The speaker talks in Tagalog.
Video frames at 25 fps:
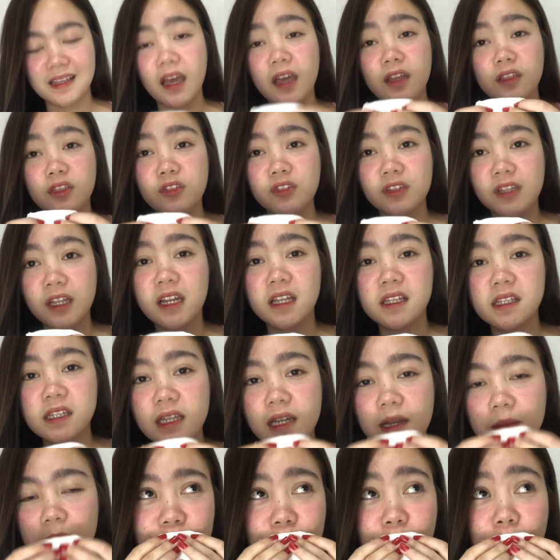Kahit doon na lang
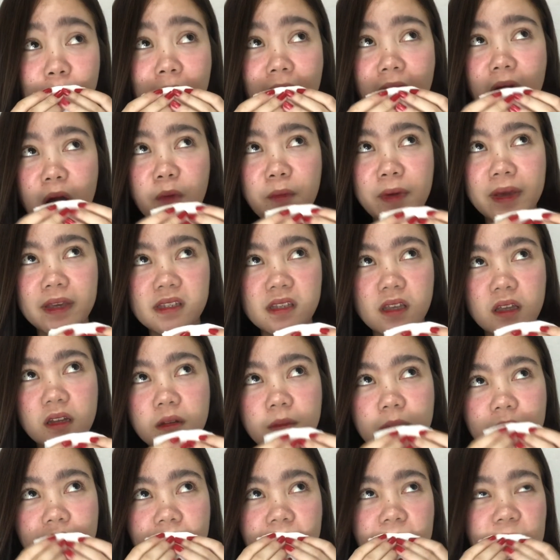sila bumawi,
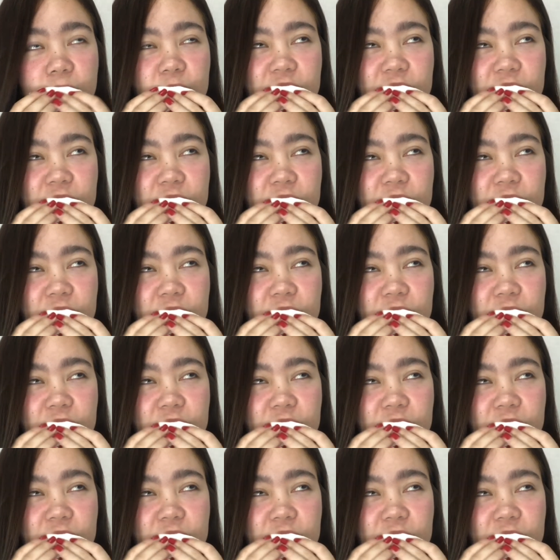sana maging